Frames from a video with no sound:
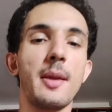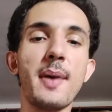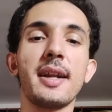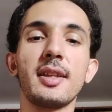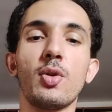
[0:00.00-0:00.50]

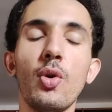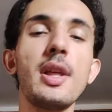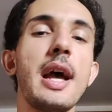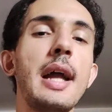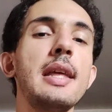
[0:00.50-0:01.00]
reparti
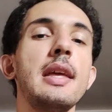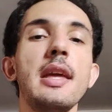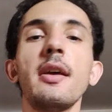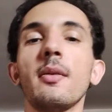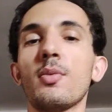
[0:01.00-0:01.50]
coloniali
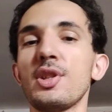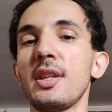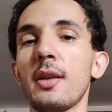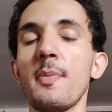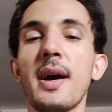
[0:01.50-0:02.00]
e
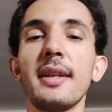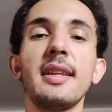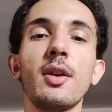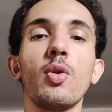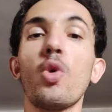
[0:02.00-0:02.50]
questi
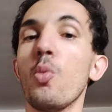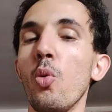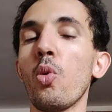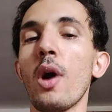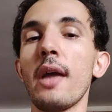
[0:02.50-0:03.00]
reparti erano
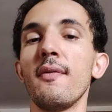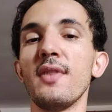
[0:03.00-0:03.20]
comunque